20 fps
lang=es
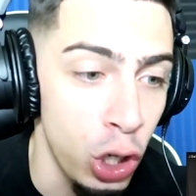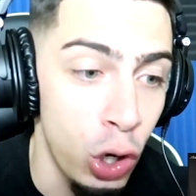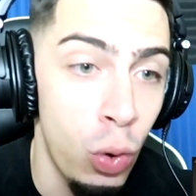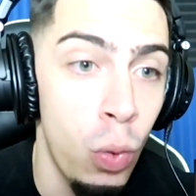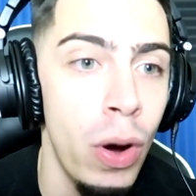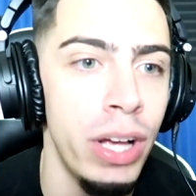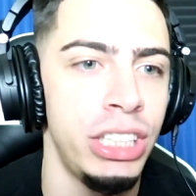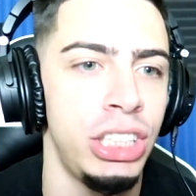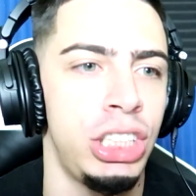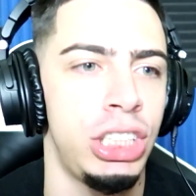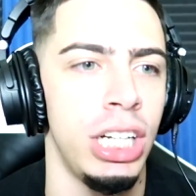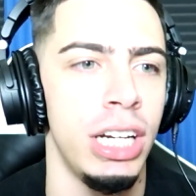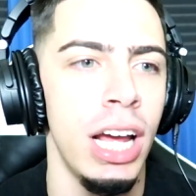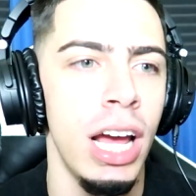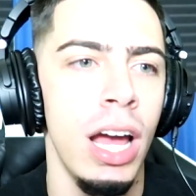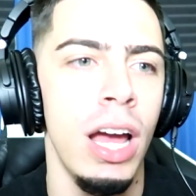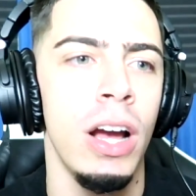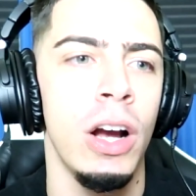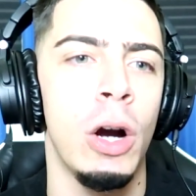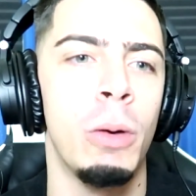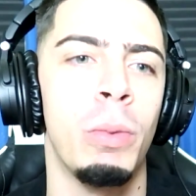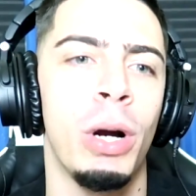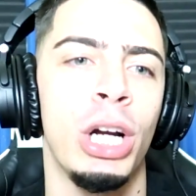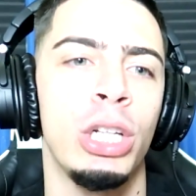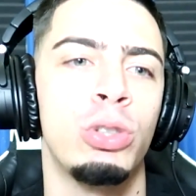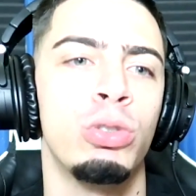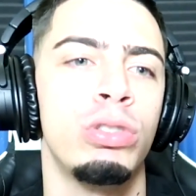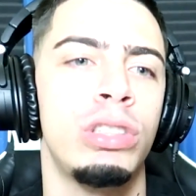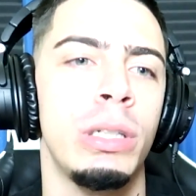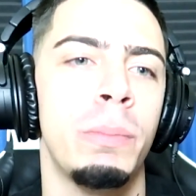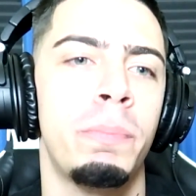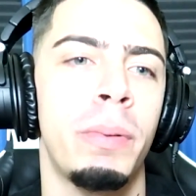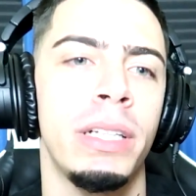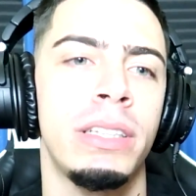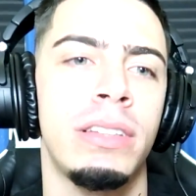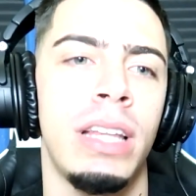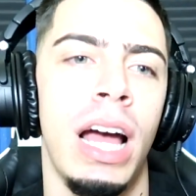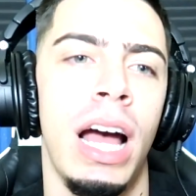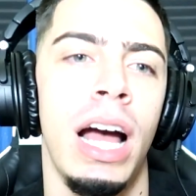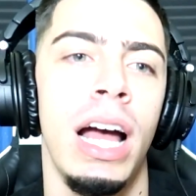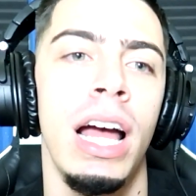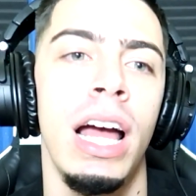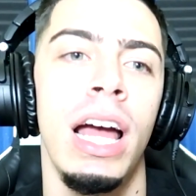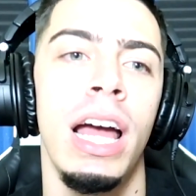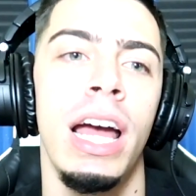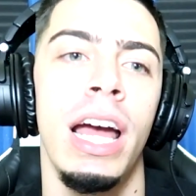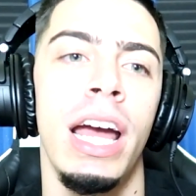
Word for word: You question, como que tú siempre estás